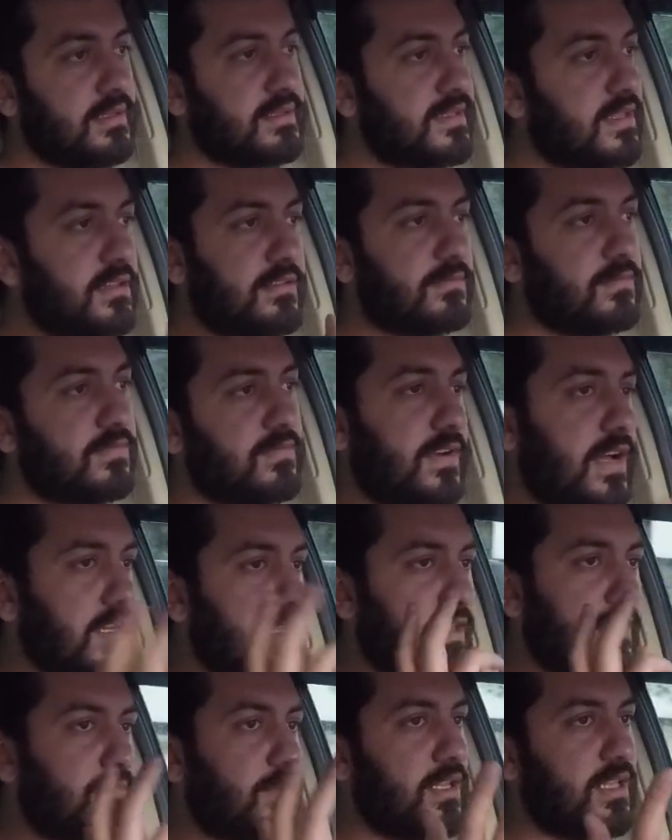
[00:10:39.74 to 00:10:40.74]
Seni
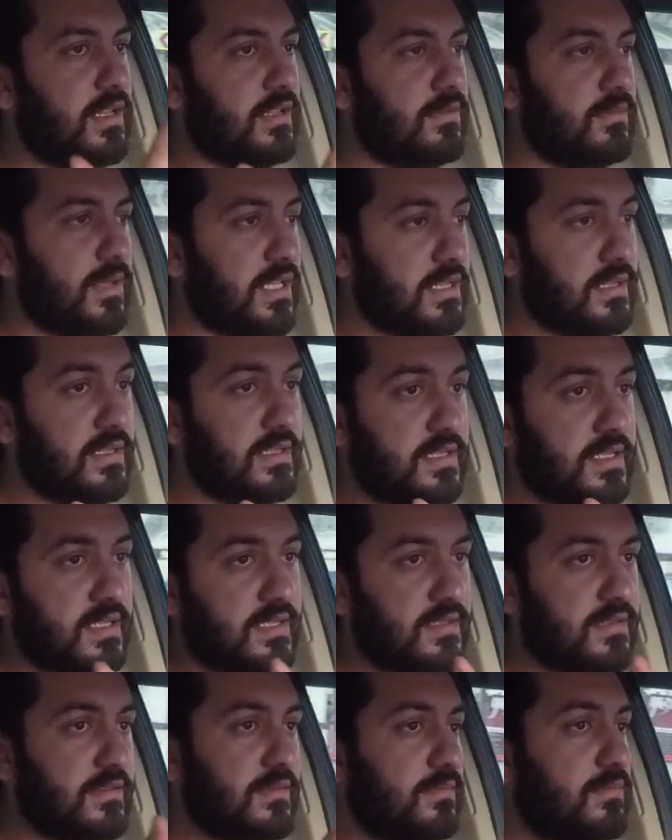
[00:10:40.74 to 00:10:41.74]
fark etmelerini
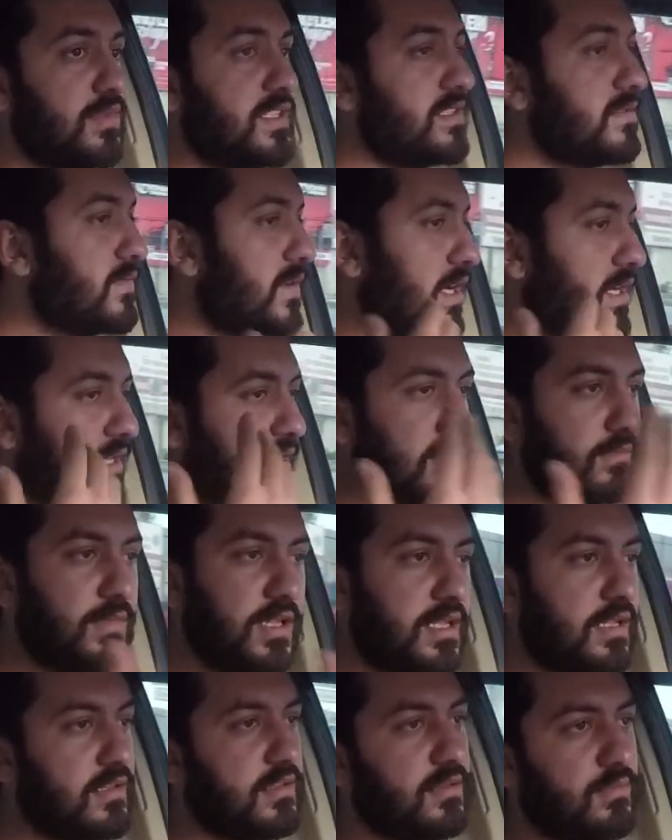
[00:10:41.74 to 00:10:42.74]
bekleyeceksin. Bizi fark
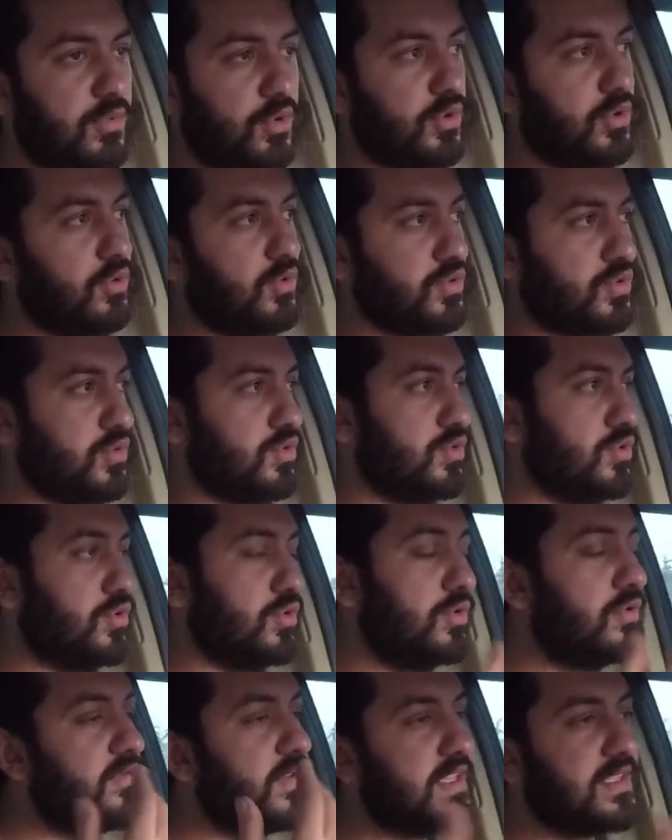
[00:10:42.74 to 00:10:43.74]
etmeleri de böyle uzun
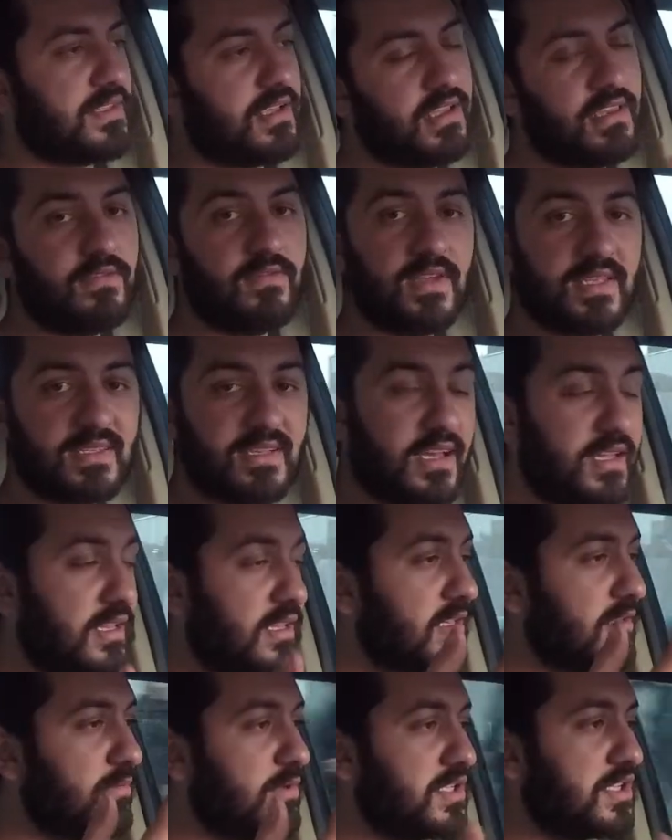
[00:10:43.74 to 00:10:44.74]
sürdü vesaire
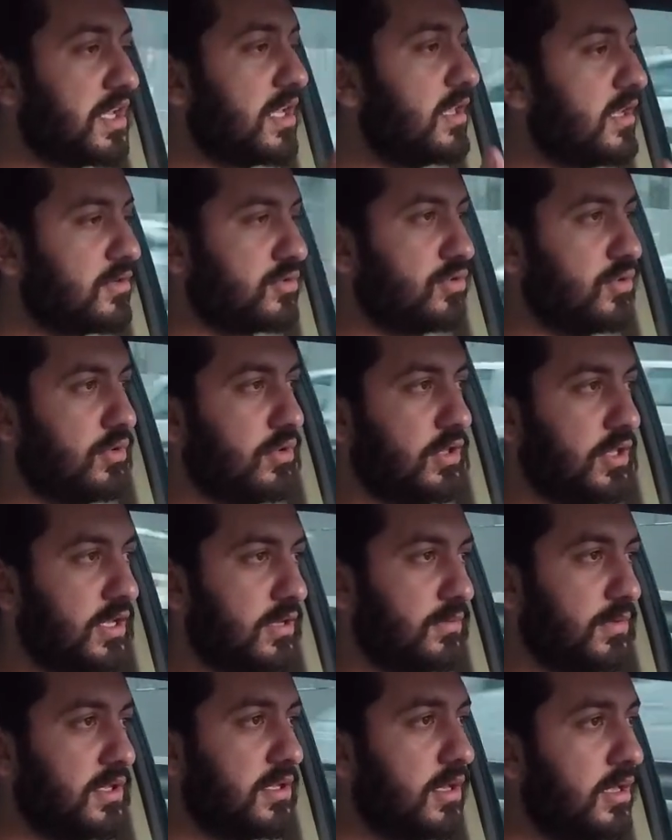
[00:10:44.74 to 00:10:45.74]
vesaire gibi şeyler
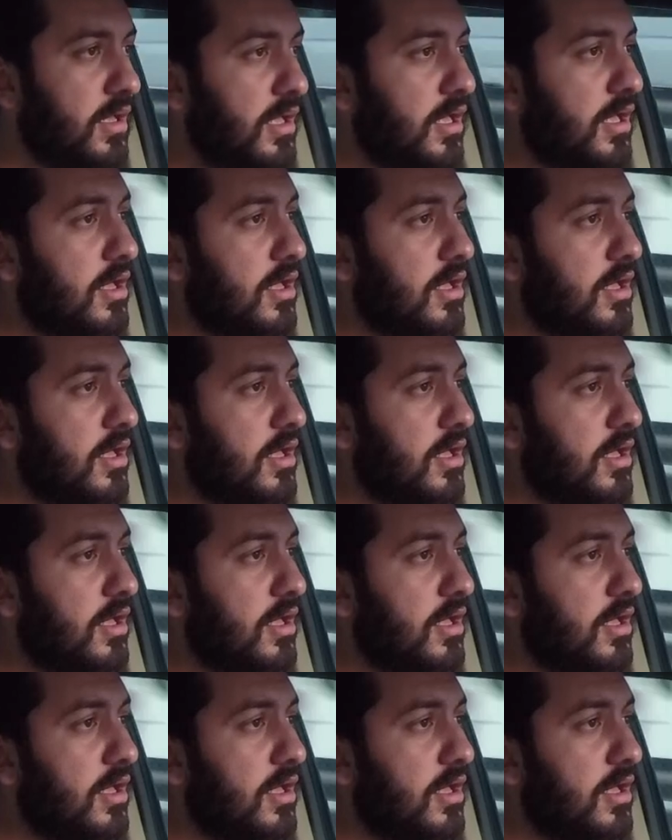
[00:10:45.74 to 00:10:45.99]
söylüyorlar bana.